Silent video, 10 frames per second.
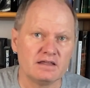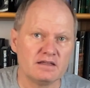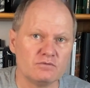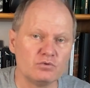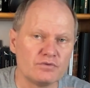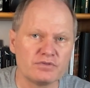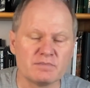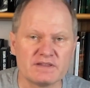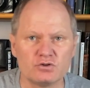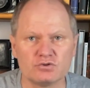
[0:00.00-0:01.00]
uno
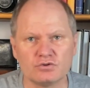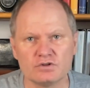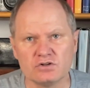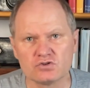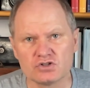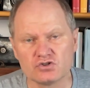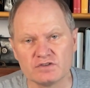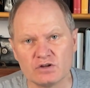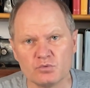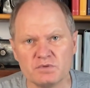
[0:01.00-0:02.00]
encima de otro y los que son
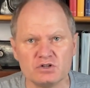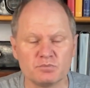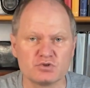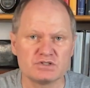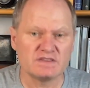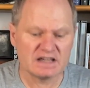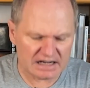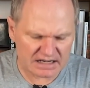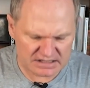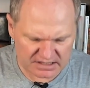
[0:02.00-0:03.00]
de aluminio pues tienden a
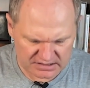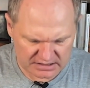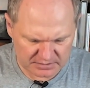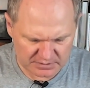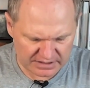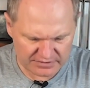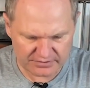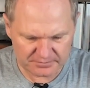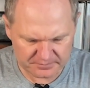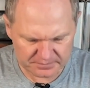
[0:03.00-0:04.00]
rayarse, la verdad.
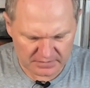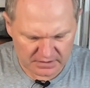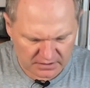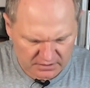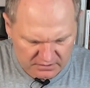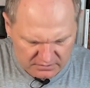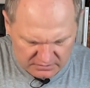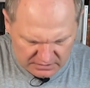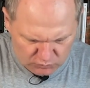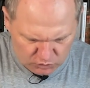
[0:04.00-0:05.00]

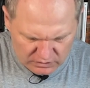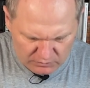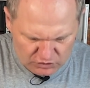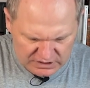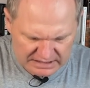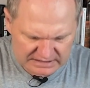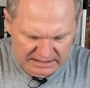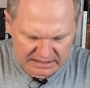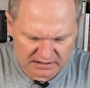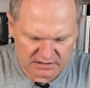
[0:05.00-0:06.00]
Tenemos una bolsa
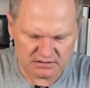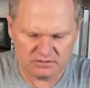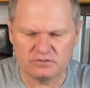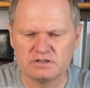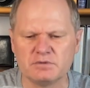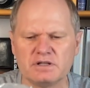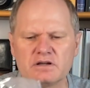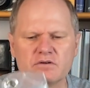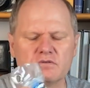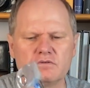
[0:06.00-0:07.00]
lateral donde
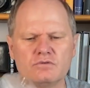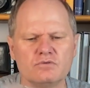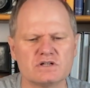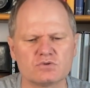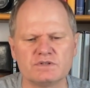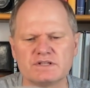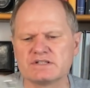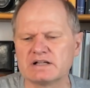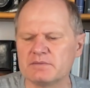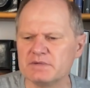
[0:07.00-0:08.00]
vienen unas cuantas
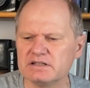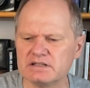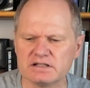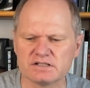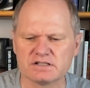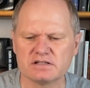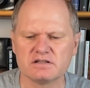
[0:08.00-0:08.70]
herramientas,